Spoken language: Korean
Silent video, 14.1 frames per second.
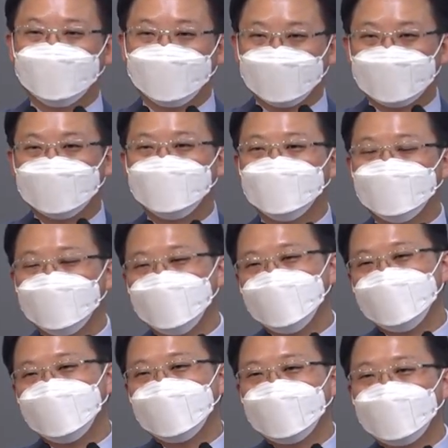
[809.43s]
어차피 우리
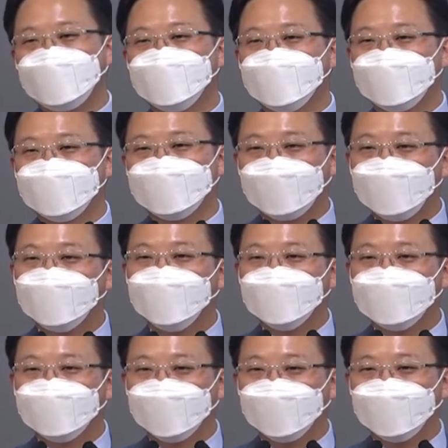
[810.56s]
인생 하나님께 달려
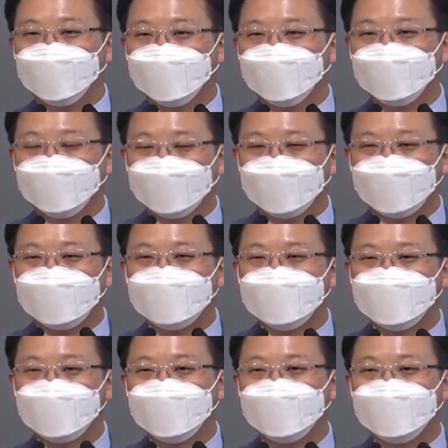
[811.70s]
있는 거
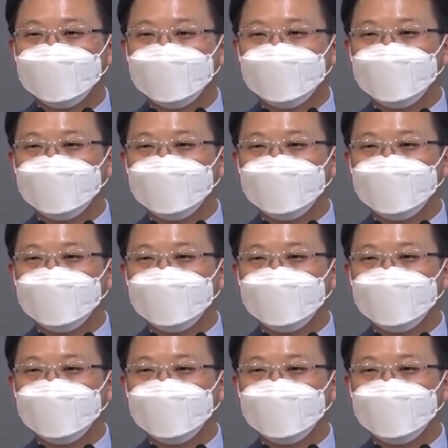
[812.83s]
하나님께